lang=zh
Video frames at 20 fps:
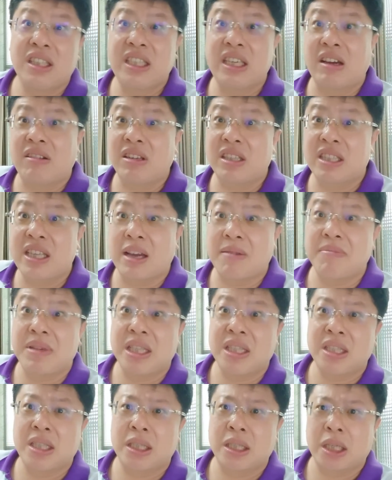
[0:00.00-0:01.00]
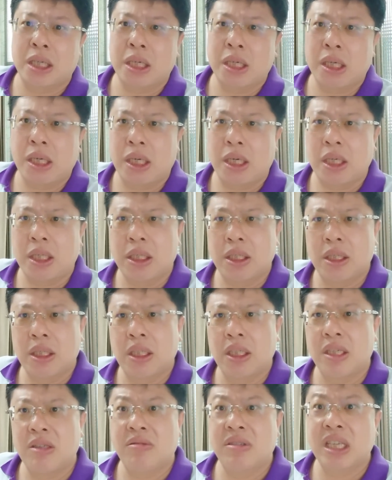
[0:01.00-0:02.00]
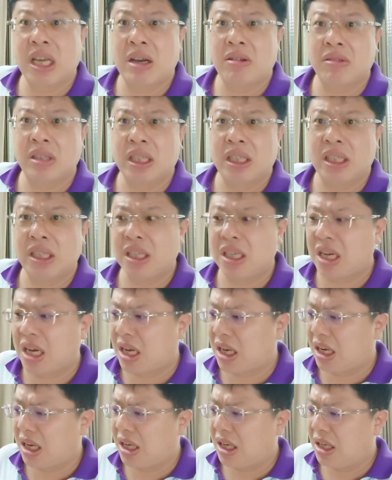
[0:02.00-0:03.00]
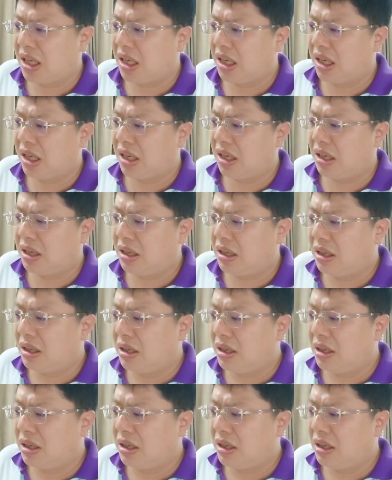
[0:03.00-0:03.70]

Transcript: 叫得上名字的哈，刘少奇啦啊，